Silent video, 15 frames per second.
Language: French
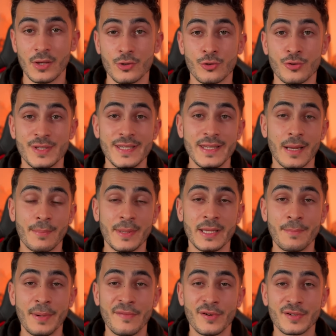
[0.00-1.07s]
Ceci
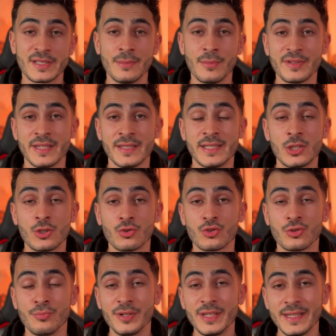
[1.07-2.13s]
n'implique pas forcément des
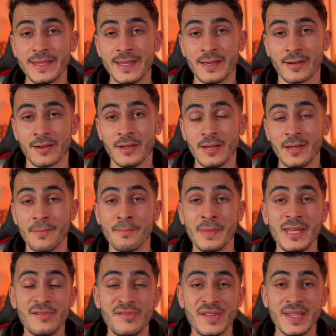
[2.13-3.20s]
échanges monétaires,
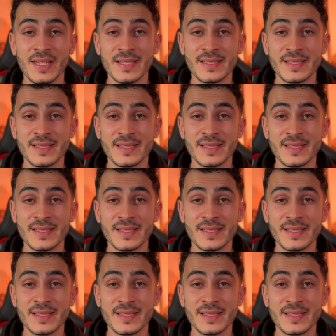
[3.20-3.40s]
mais in fine,